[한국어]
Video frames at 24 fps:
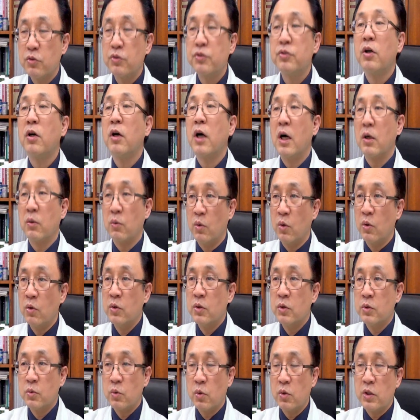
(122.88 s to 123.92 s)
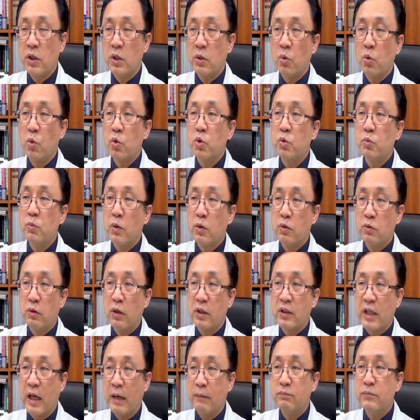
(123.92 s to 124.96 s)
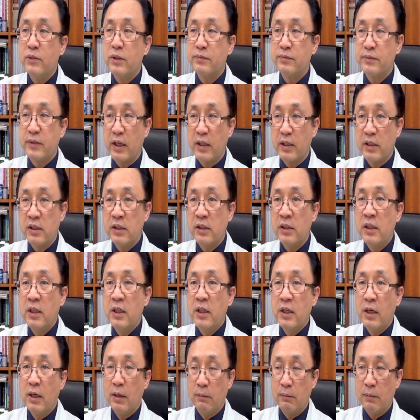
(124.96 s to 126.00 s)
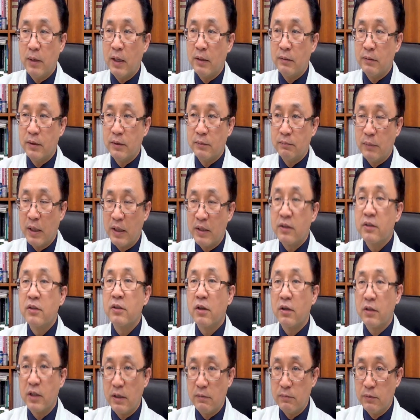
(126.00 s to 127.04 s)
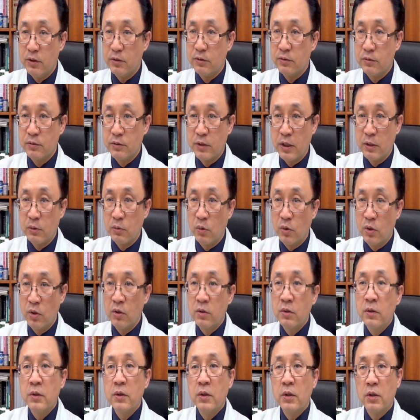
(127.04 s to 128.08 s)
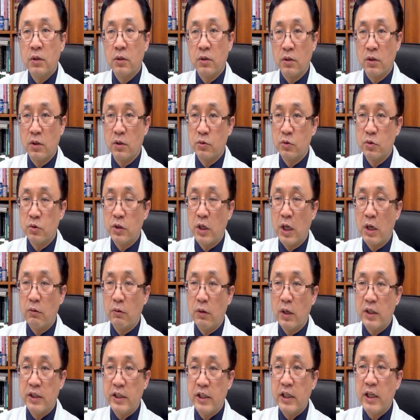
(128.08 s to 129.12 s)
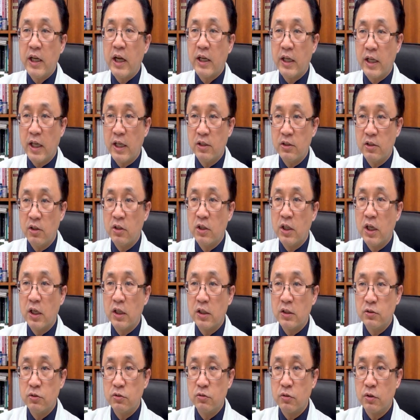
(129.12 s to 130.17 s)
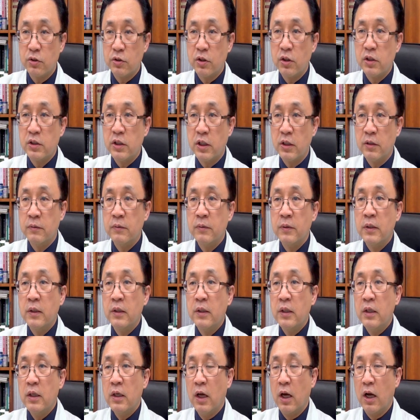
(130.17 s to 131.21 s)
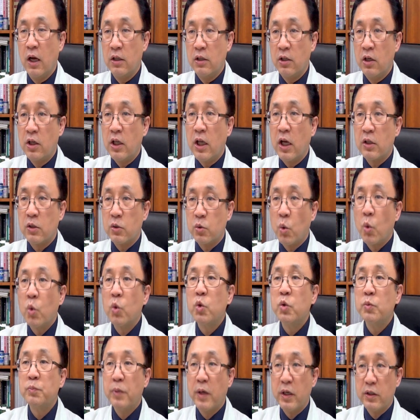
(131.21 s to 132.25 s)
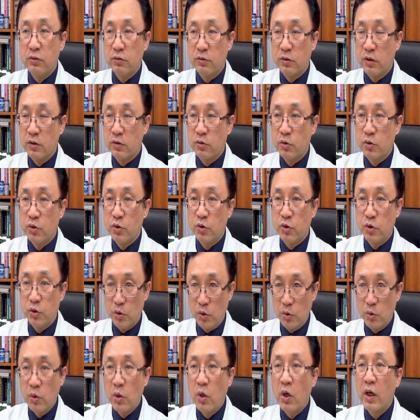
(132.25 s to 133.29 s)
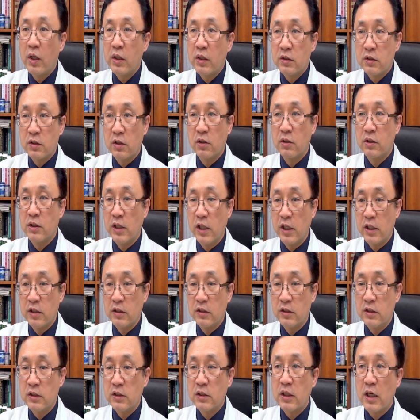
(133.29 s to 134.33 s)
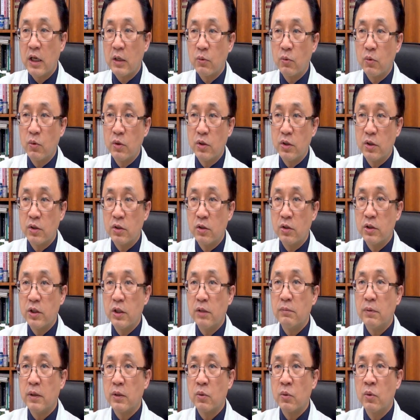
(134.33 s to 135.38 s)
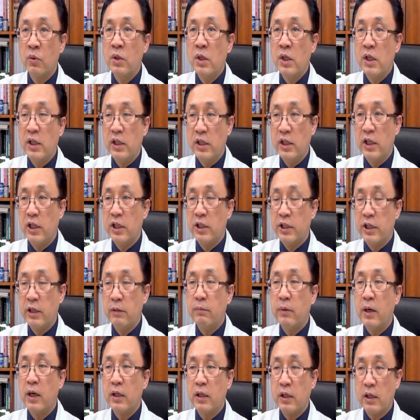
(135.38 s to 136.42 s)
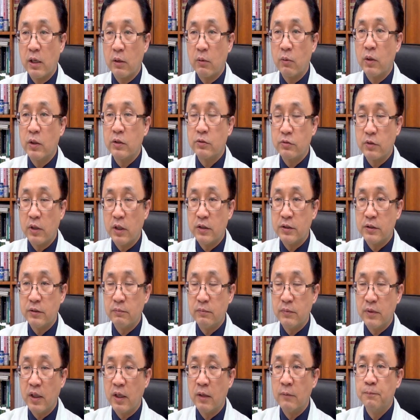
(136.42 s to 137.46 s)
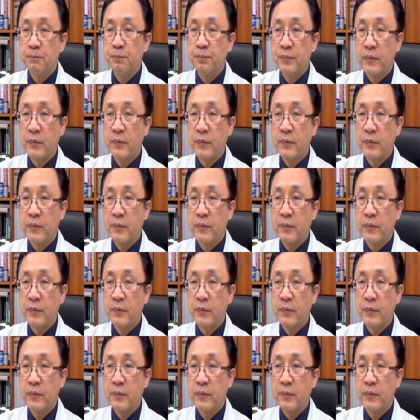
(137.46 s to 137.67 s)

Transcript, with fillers: 구성하고 또 이제 호르몬과 담즙산을 만들어내고요. 두뇌와 시각에 영향을 주어서 이제 영양을 공급해주는 그 중요한 그런 기능을 갖고 있는 것이 바로 이 지방이라고 할 수가 있습니다.